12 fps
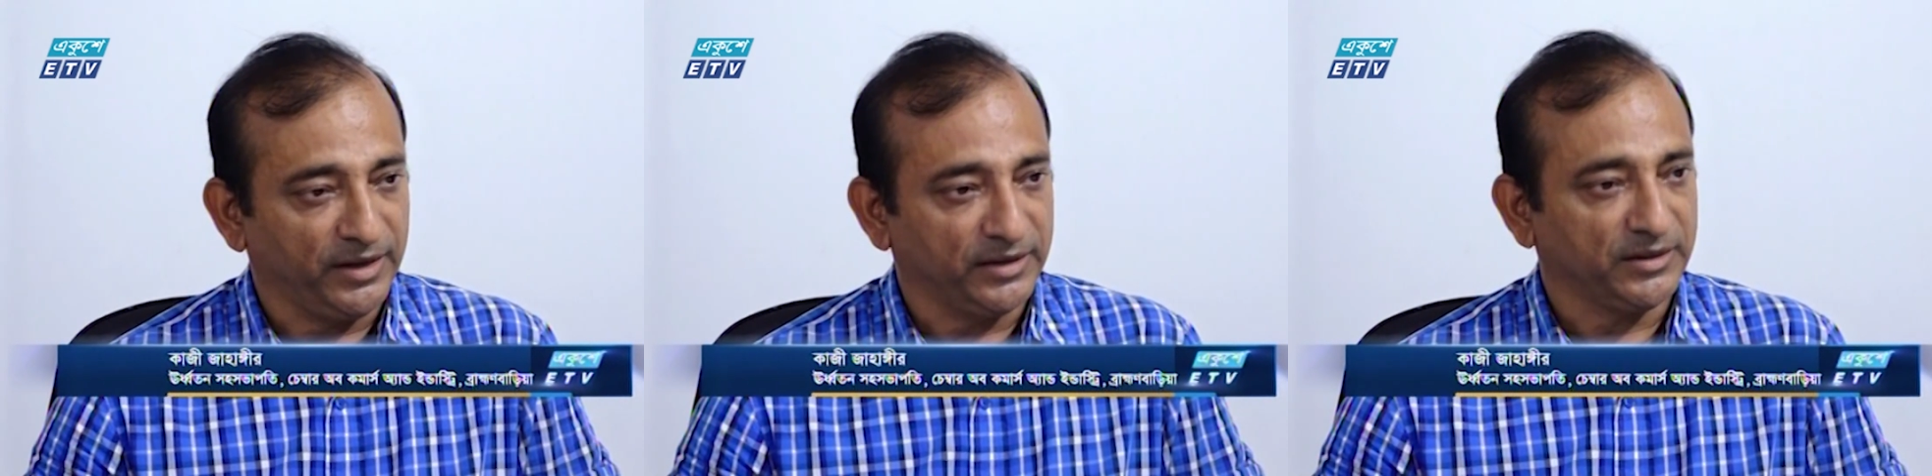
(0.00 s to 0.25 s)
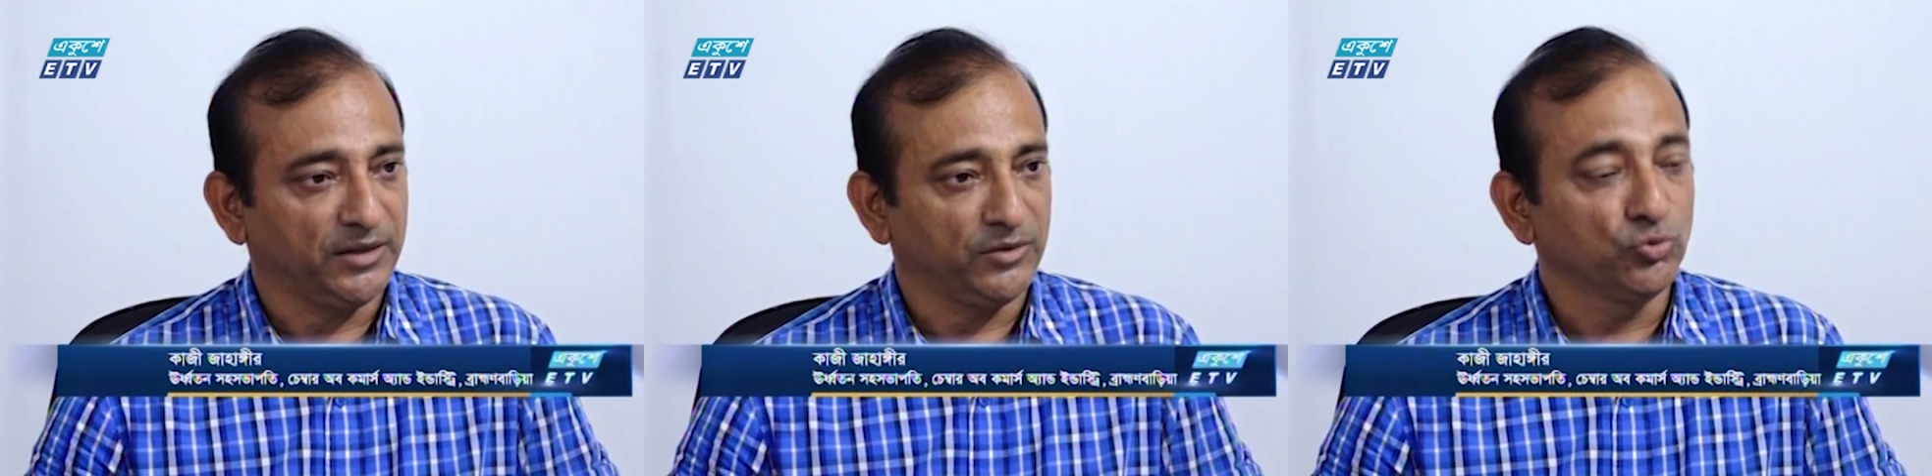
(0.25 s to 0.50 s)

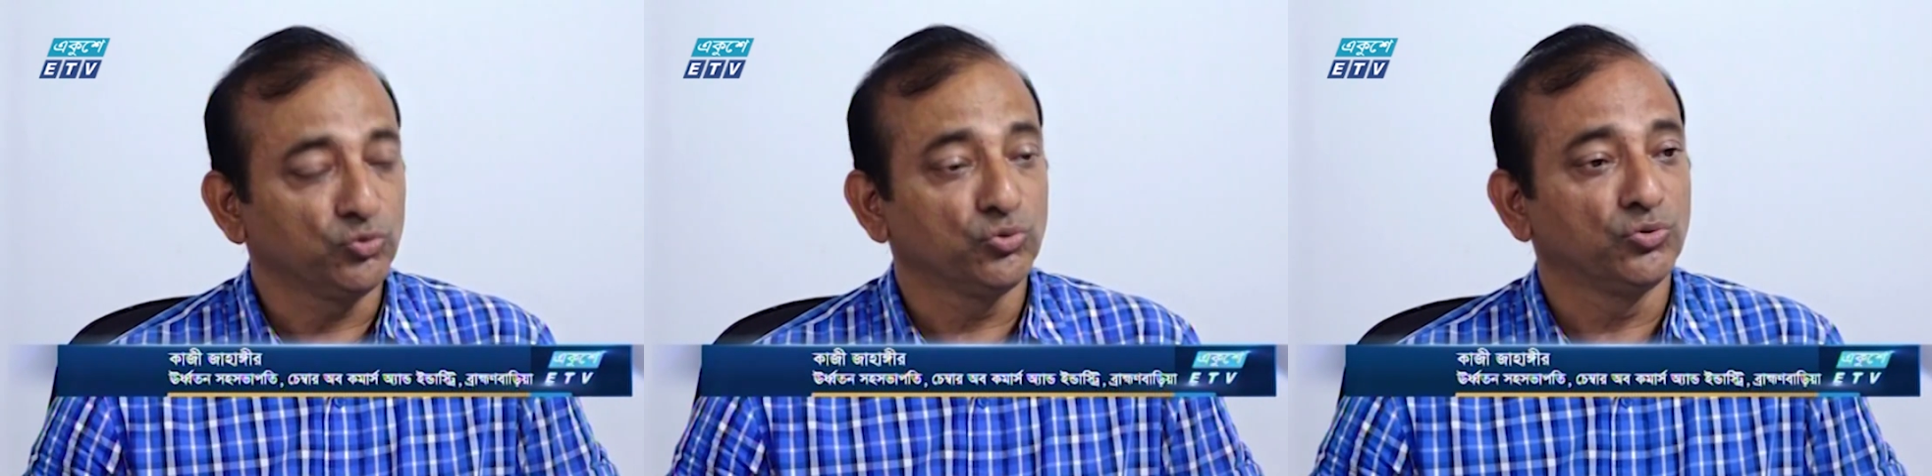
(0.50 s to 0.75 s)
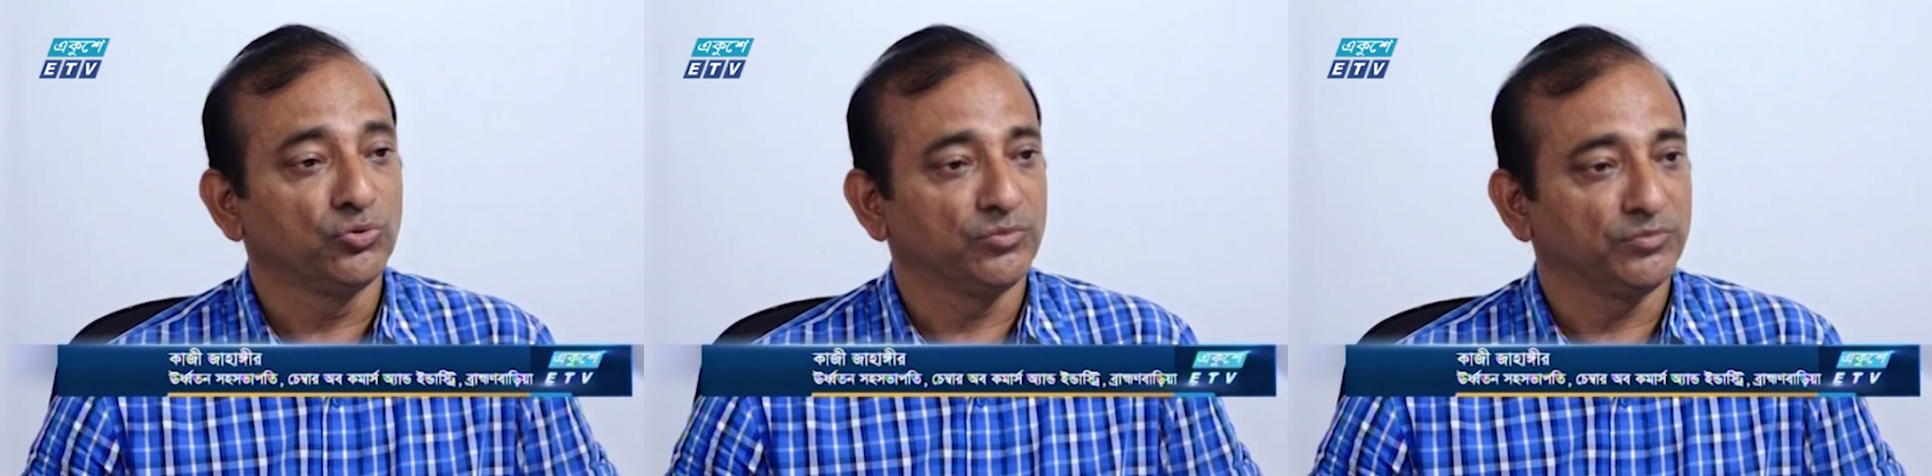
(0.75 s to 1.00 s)
একটা
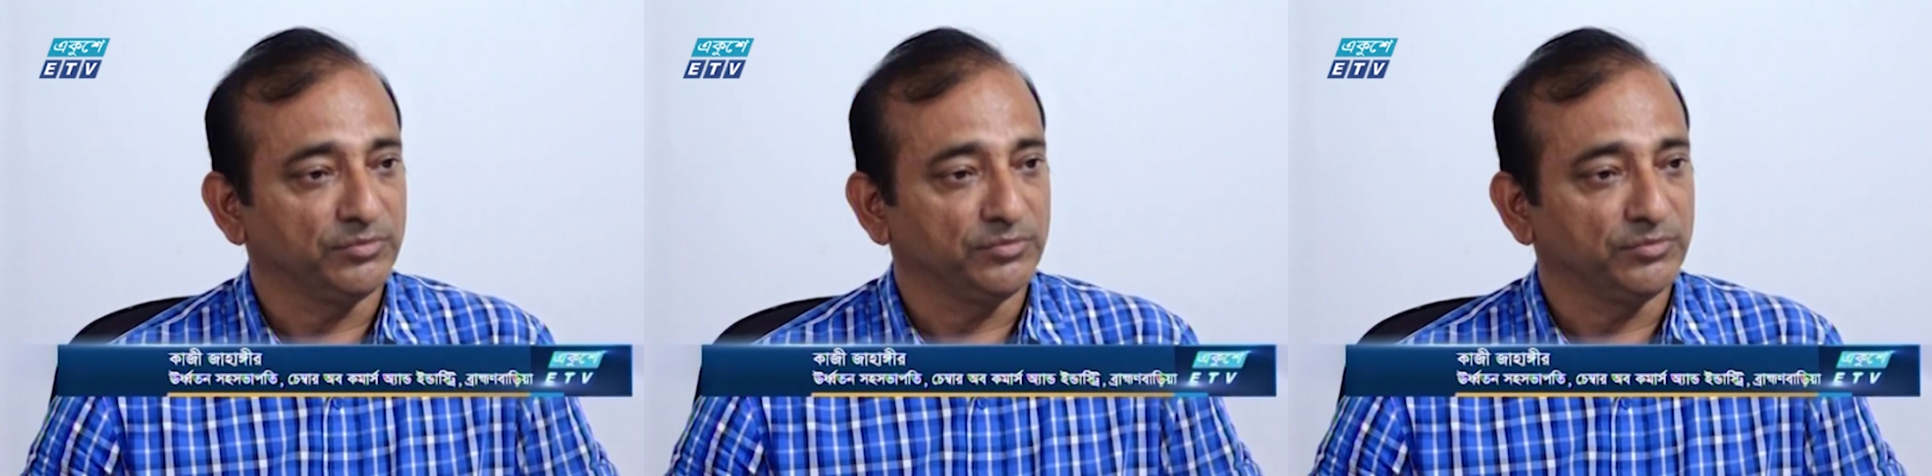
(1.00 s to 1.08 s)
নতুন